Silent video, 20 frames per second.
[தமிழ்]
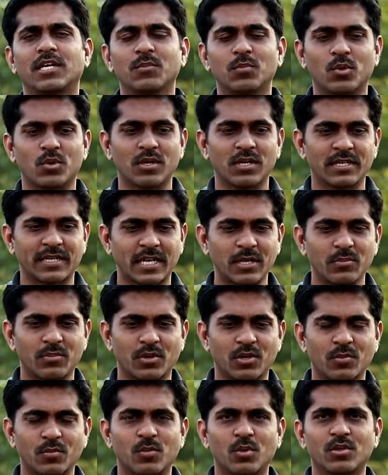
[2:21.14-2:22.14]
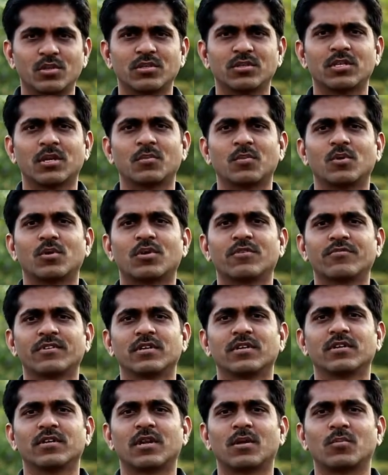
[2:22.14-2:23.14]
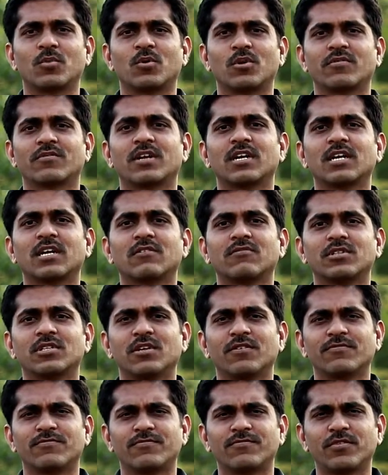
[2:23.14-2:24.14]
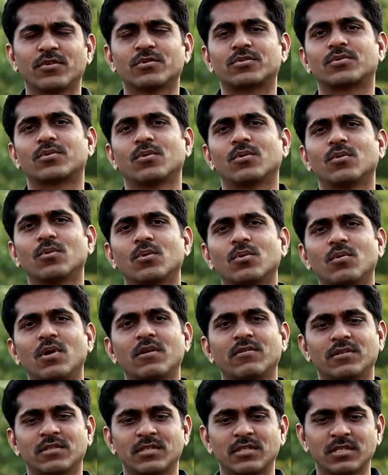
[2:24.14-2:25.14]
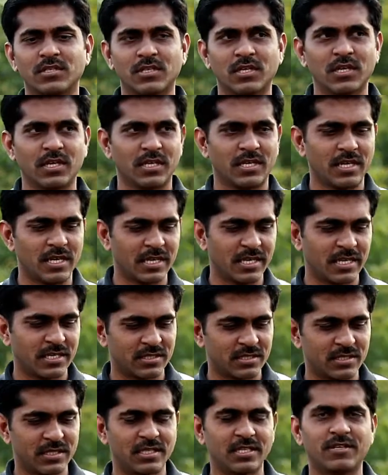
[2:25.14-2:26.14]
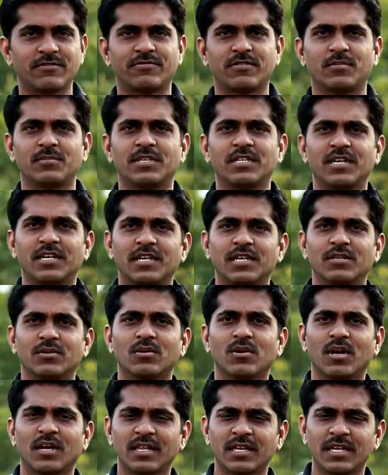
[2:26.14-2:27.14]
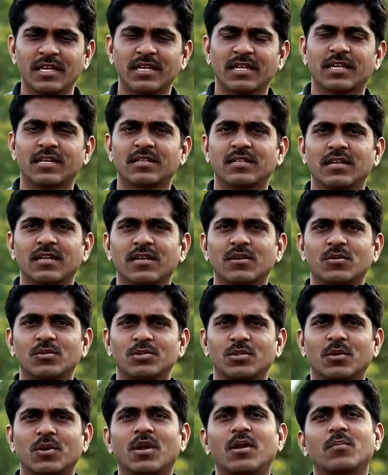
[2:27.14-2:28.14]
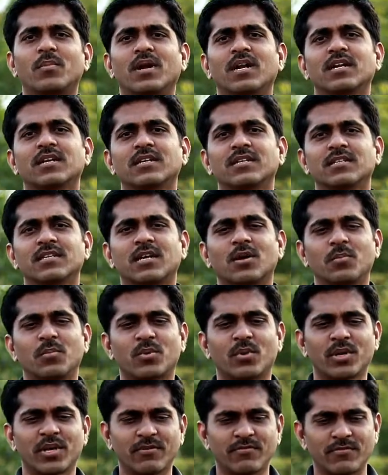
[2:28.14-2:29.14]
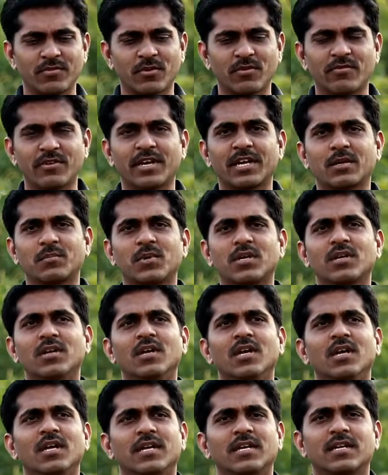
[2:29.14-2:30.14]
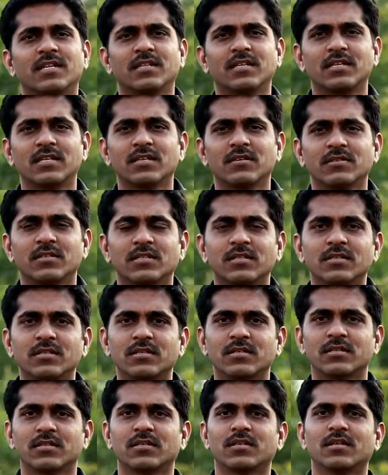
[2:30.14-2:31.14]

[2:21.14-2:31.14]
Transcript: கீபோர்டில் டைப் பண்ணும் பொழுது நம்மளோட ஃபிங் நம்மளோட விரல்கள் வந்து எவ்வளோ ஸ்லோவாக வந்து ஏஎஸ்டிஎஃப் அப்படின்னு அடிக்குதோ அதே நேரத்தில் கொஞ்சம் நாள் பழகினதுக்கப்புறம் எவ்வளோ வேகமாக கிட்டத்தட்ட வந்து